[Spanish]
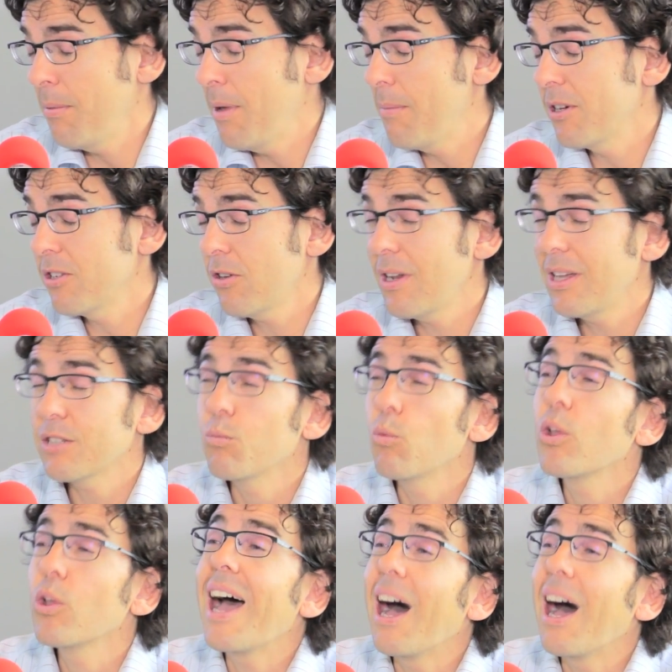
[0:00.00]
persona, es
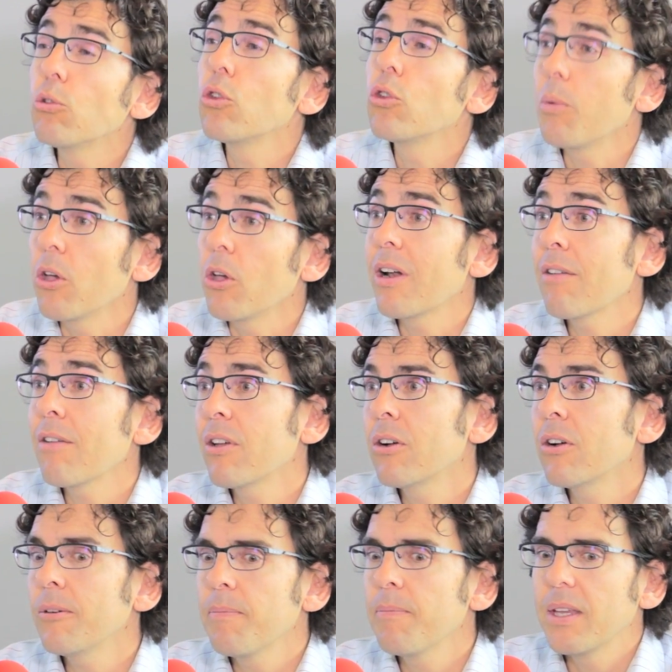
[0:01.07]
muy
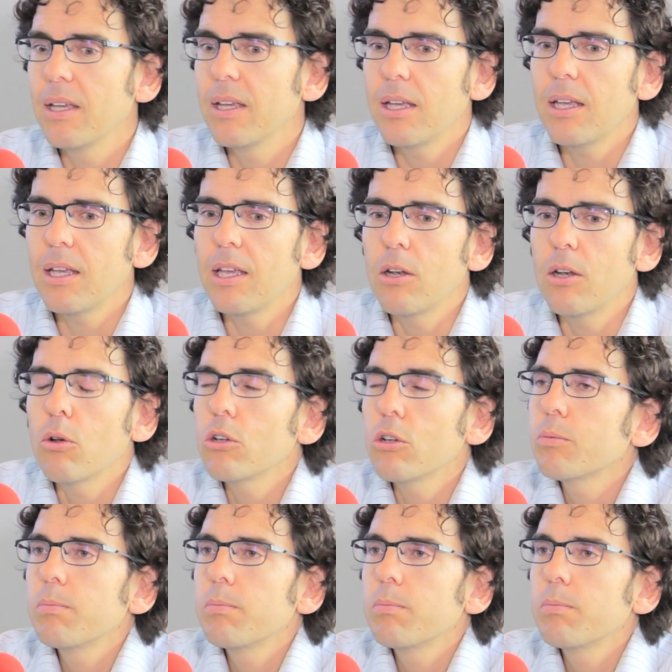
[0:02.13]
autobiográfico y no,